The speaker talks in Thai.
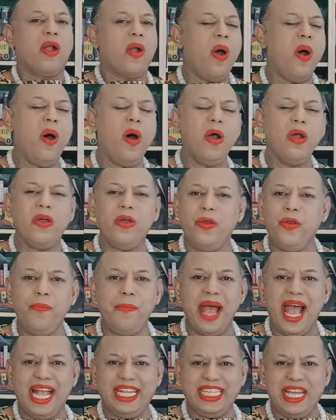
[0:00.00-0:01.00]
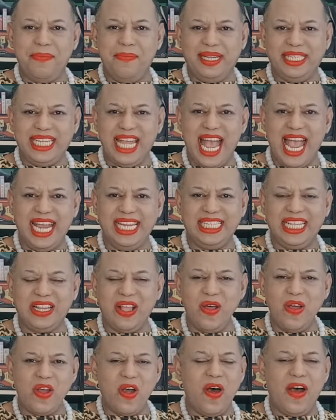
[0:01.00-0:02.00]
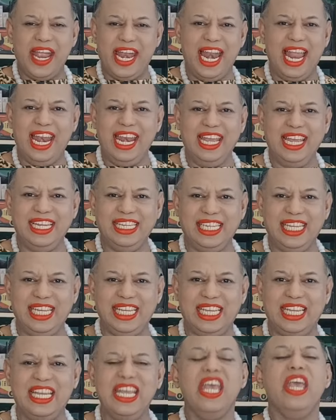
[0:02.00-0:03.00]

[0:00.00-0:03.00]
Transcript: ของครูบาอาจารย์มาใช้จะต้องคอยระลึกถึง